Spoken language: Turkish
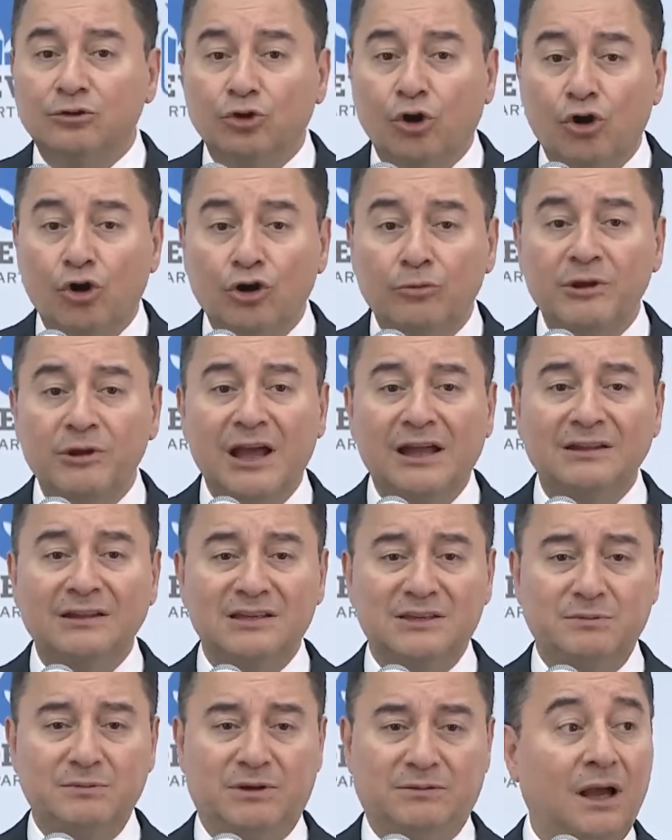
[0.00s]
Doğru mu
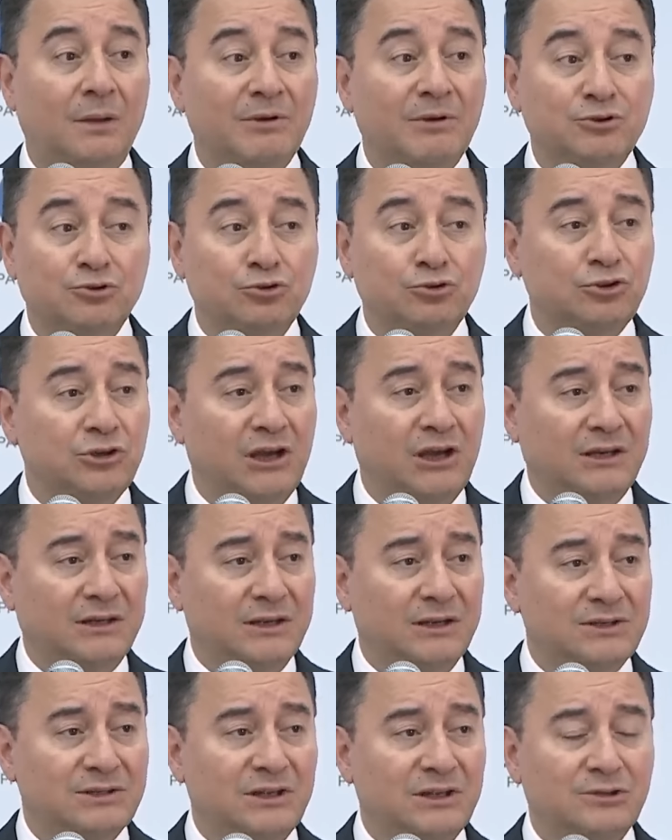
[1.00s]
yanlış mı? Ama susuyor
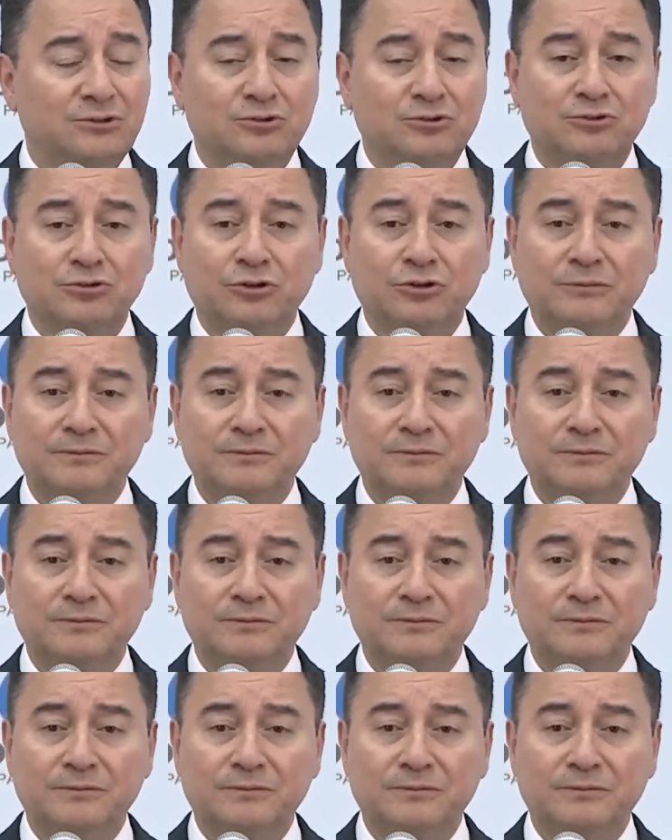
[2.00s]
arkadaşlar, susuyor.